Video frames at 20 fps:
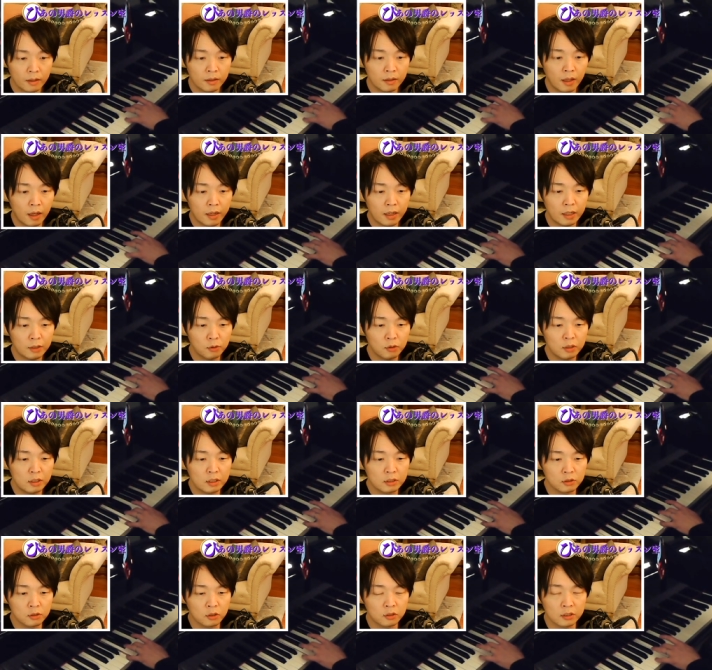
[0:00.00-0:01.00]

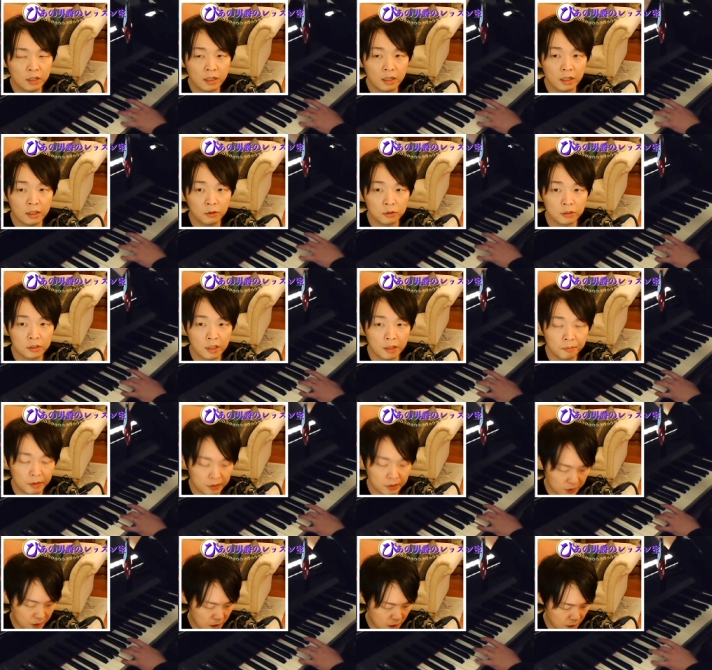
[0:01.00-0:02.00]
ダイアトニックという書き方をしていま
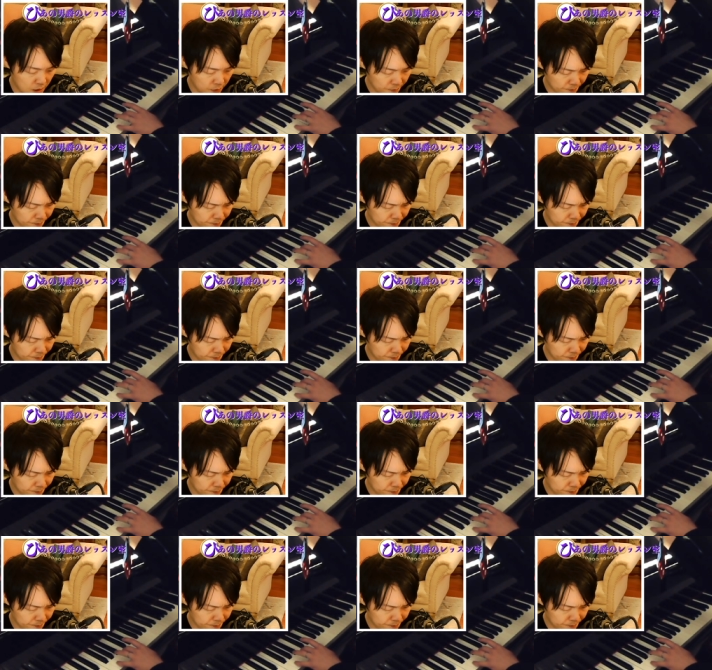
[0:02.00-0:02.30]
すが、